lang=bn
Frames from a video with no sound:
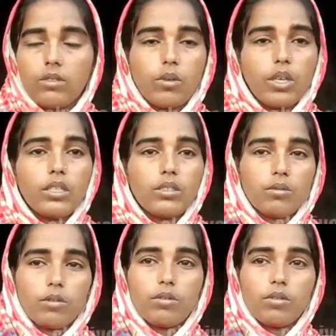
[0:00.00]
দোকানে
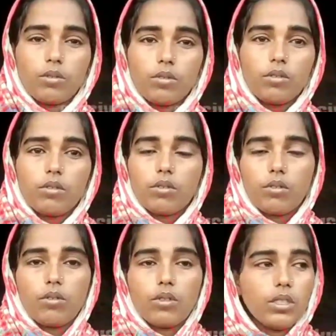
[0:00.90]
সমস্ত
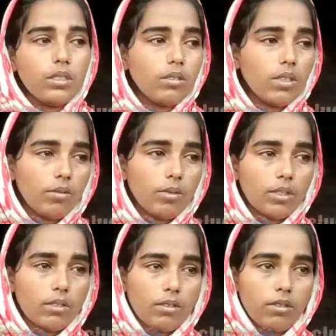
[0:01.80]
তথ্য নথি
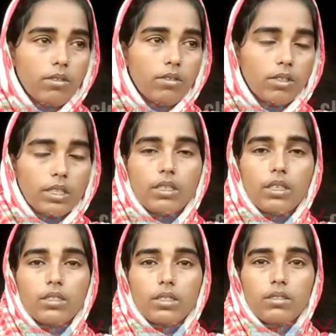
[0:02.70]
আমার ট্রেড
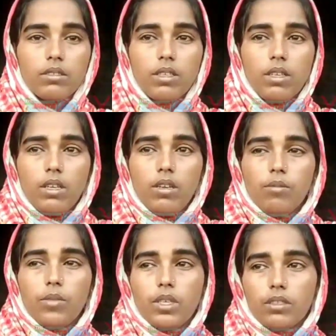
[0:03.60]
লাইসেন্স
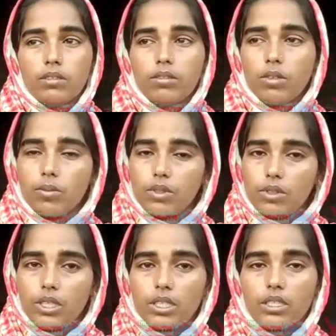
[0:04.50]
বা সব
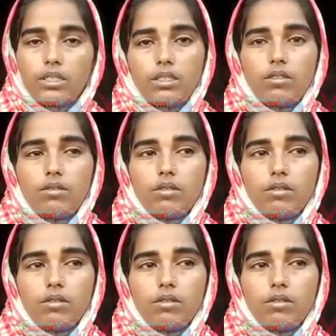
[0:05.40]
কিছু এখানে ছিল